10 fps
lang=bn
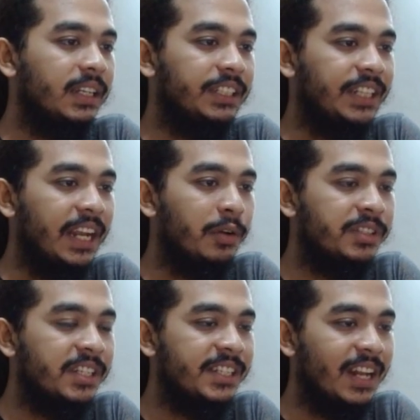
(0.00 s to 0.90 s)
সে
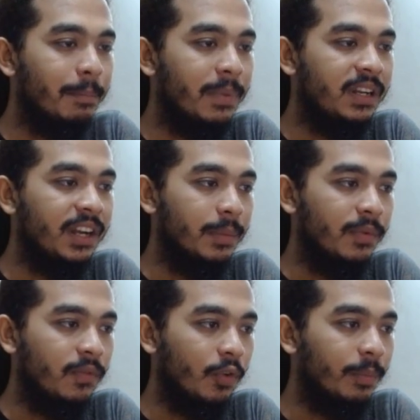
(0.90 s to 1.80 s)
হচ্ছে যে নাম্বারটা
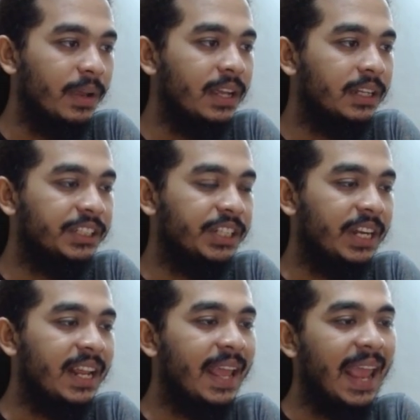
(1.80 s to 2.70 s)
রিমুভ করবে
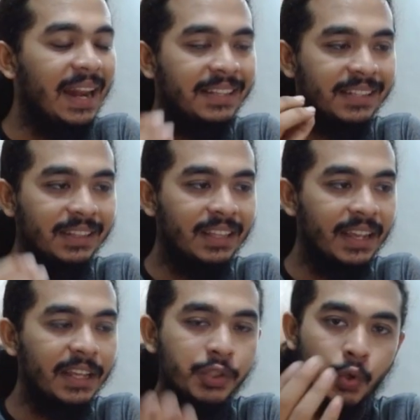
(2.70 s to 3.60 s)
সেটা অ্যালিসের
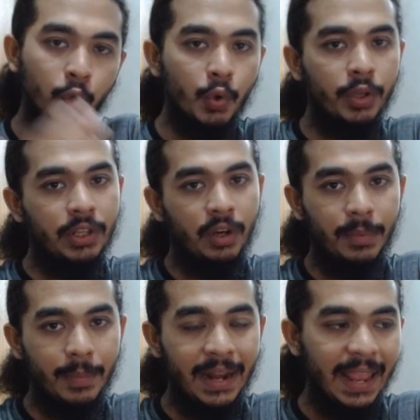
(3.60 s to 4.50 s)
থেকে ছোট হইতে
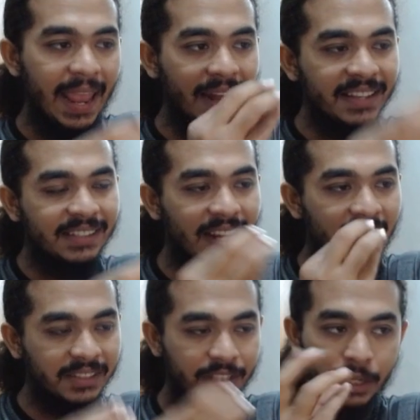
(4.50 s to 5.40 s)
হবে মানে অ্যালিস
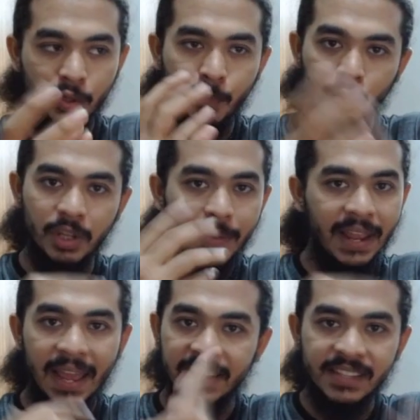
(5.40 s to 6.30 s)
লাস্ট যেহেতু প্রতিবার
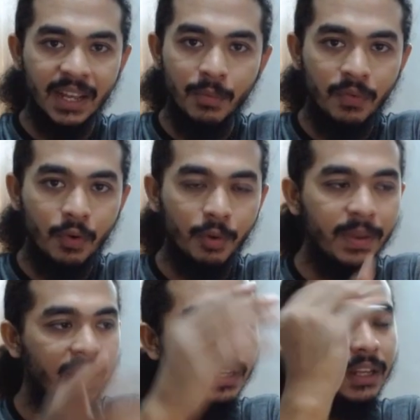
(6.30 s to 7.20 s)
অ্যালিস আগে মুভ
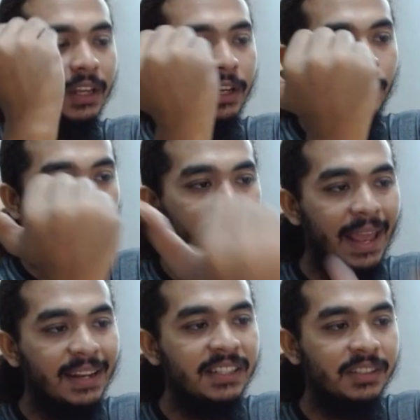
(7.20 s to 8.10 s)
করবে তো
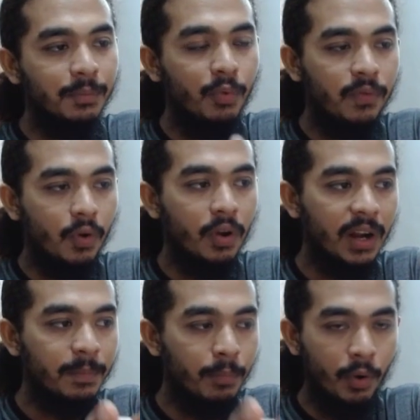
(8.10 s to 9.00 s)
অ্যালিস মুভ
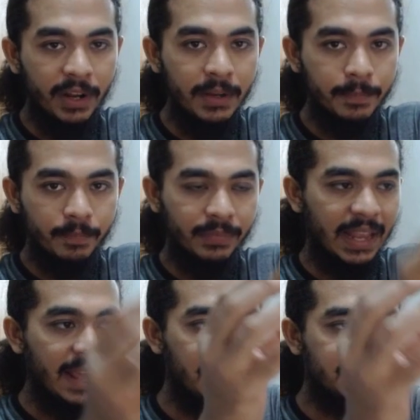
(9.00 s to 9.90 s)
করার পরে
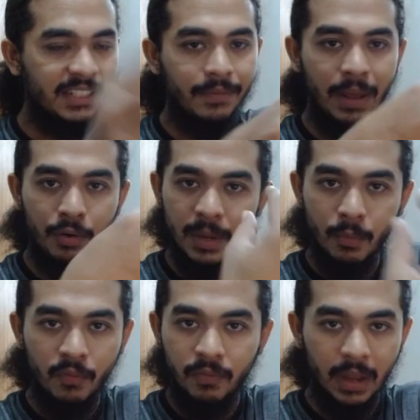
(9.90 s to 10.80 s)
অ্যালিস যে ভ্যালুটা
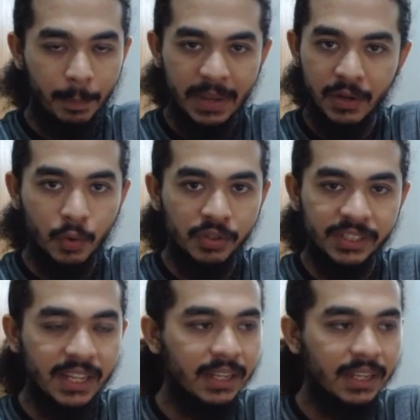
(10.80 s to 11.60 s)
মুভ পিক করছে